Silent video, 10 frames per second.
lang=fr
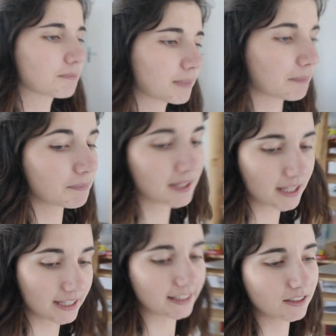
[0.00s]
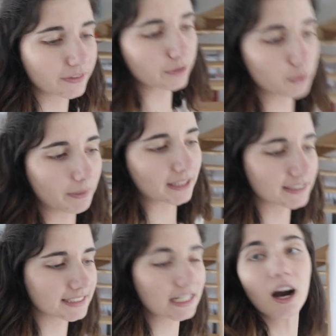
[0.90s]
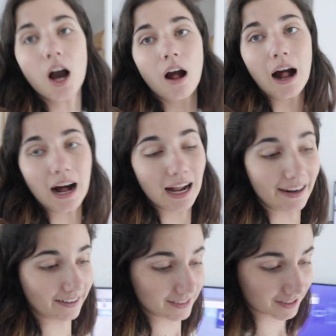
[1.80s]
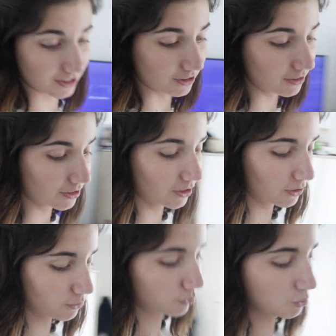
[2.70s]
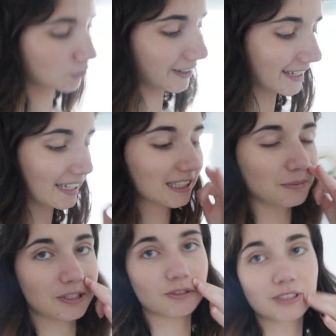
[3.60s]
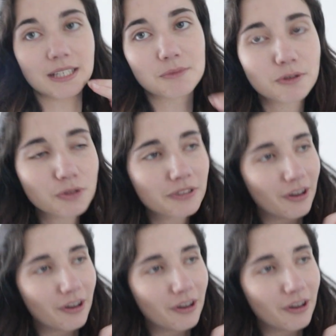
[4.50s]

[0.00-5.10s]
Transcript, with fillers: Papy et Eden viennent de partir à l'instant Nous, du coup, on va regarder l'épisode de Game of Thrones.